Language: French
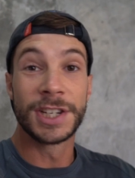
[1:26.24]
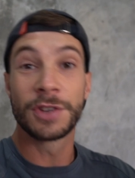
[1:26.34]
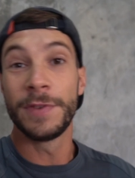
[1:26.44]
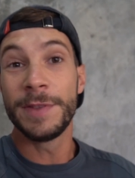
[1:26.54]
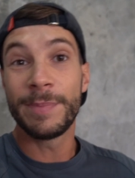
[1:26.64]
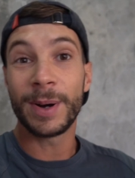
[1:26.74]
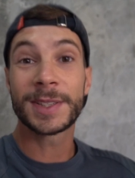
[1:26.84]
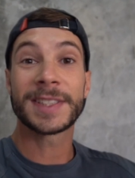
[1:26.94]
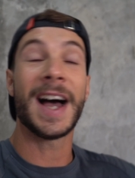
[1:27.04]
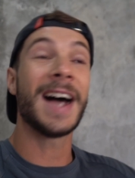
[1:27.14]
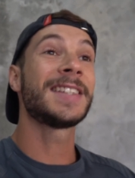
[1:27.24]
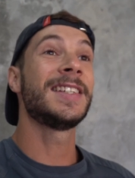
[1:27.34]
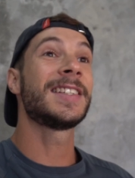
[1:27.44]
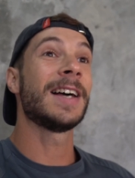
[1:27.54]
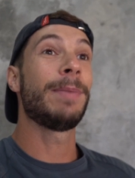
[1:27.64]
J'ai trouvé une box
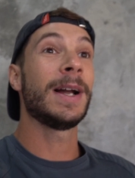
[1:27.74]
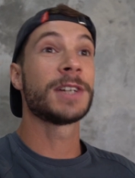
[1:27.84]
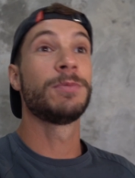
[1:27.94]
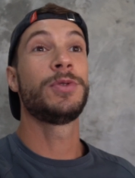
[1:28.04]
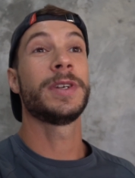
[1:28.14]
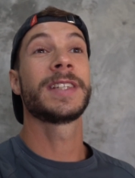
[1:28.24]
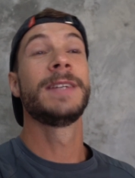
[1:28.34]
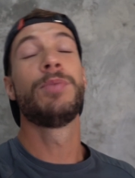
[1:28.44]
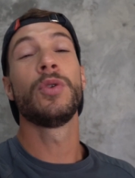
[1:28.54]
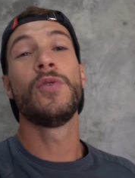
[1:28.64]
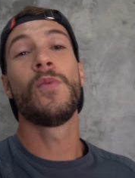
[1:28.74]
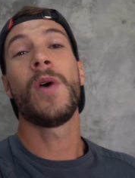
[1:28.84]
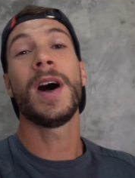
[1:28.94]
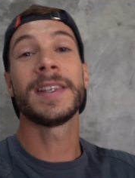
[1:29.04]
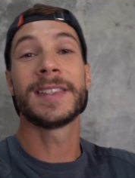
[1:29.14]
assez sympa, là je me suis inscrit pour le
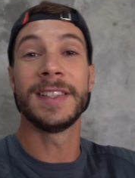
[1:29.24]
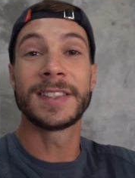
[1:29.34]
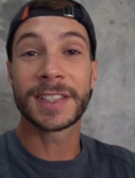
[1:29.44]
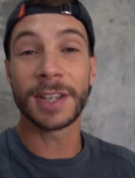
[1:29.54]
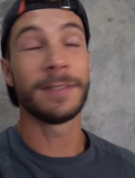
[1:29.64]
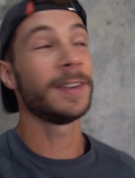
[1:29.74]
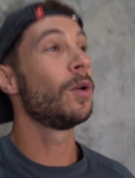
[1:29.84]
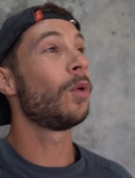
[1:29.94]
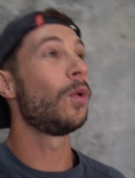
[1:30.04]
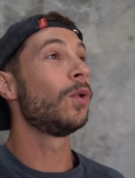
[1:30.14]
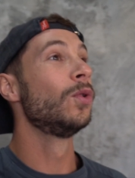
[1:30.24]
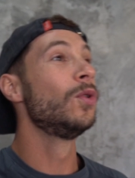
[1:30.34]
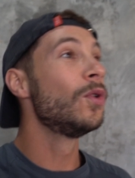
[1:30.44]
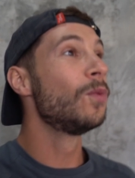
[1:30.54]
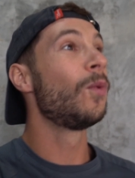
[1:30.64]
mois, c'est 120 euros
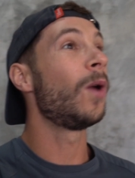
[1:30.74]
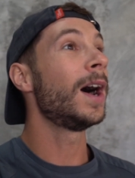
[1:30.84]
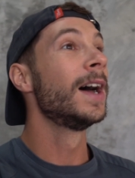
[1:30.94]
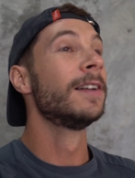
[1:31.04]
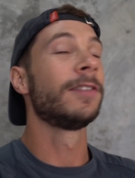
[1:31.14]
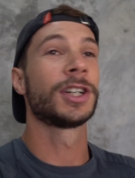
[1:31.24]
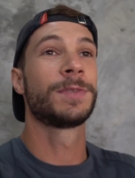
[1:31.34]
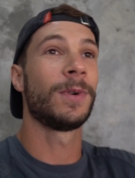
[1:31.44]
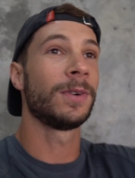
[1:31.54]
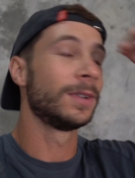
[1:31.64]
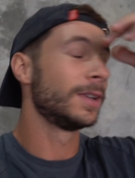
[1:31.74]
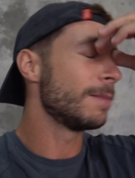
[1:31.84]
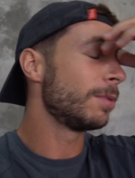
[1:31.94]
le mois franchement, la